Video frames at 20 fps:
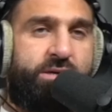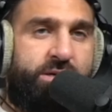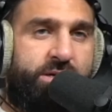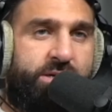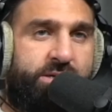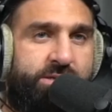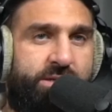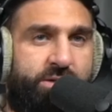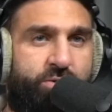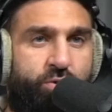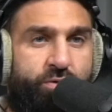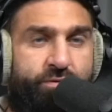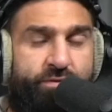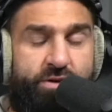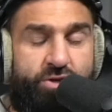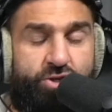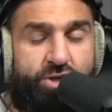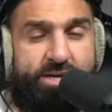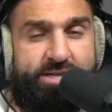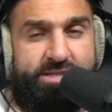Ist natürlich
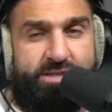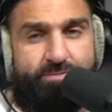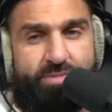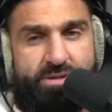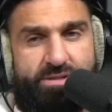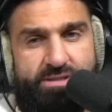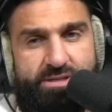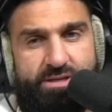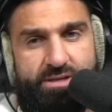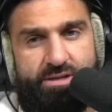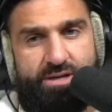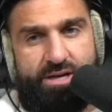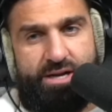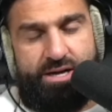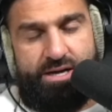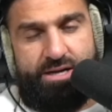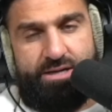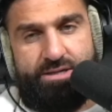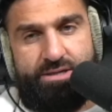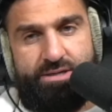viel Scheiße passiert,
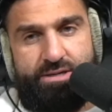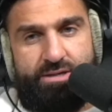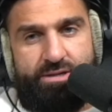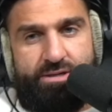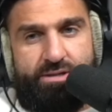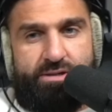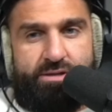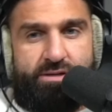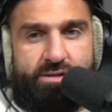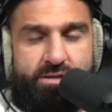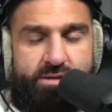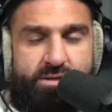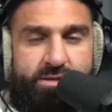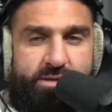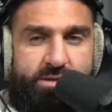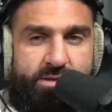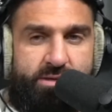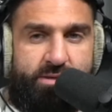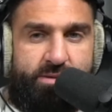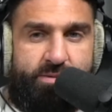klar.
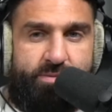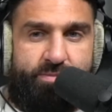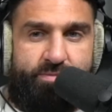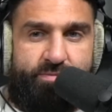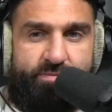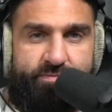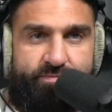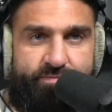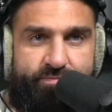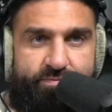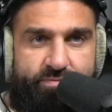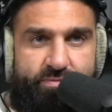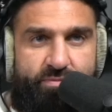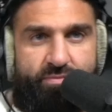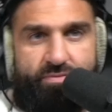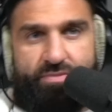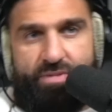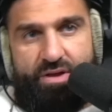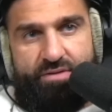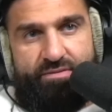Äh,
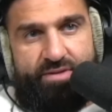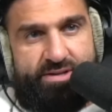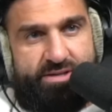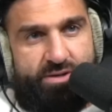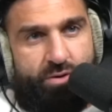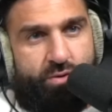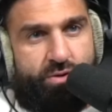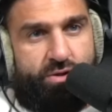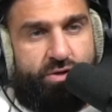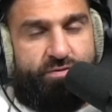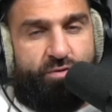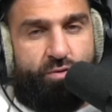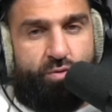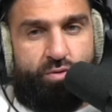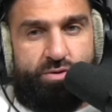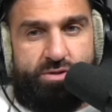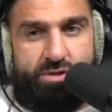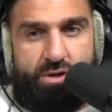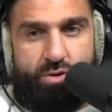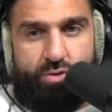was ja auch nicht von
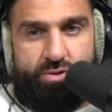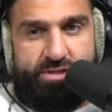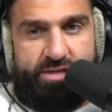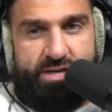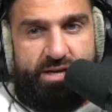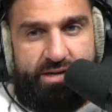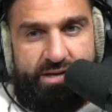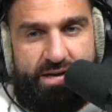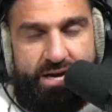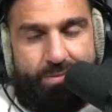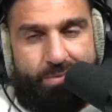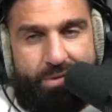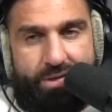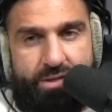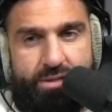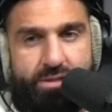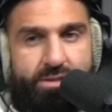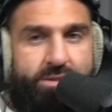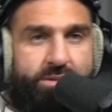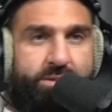uns ausging,
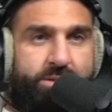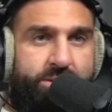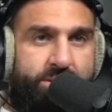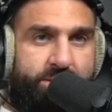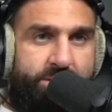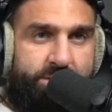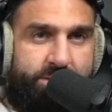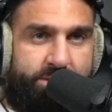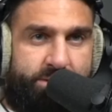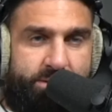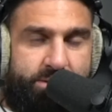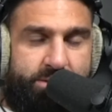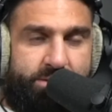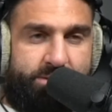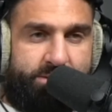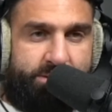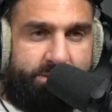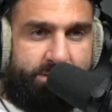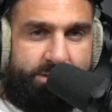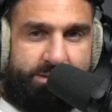aber
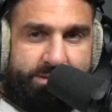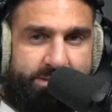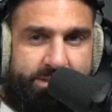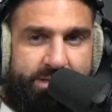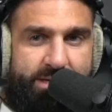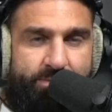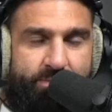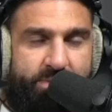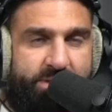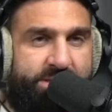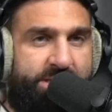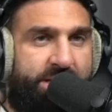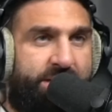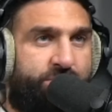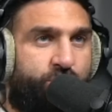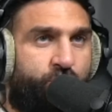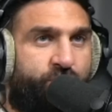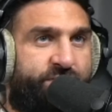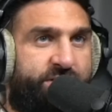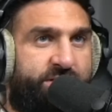das Leben ist
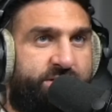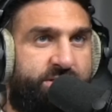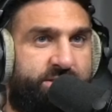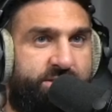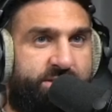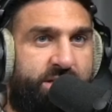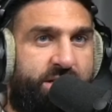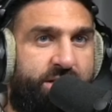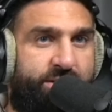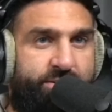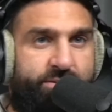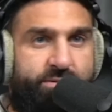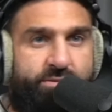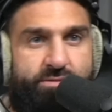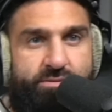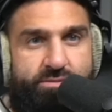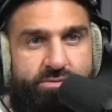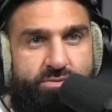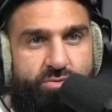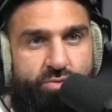halt so, wie es ist gerade.
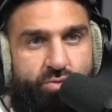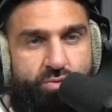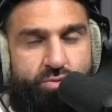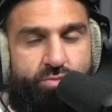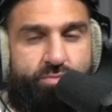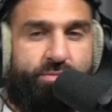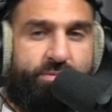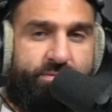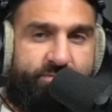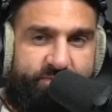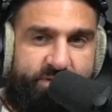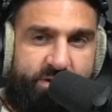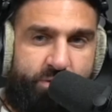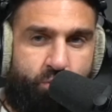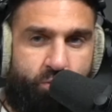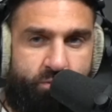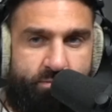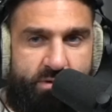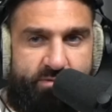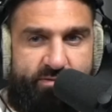So, wir
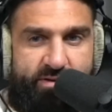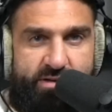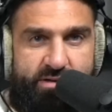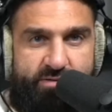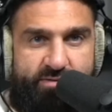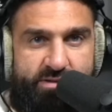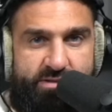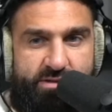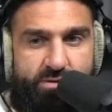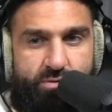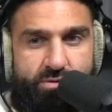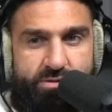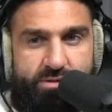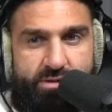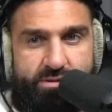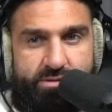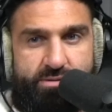gucken mal weiter, was er noch sagt.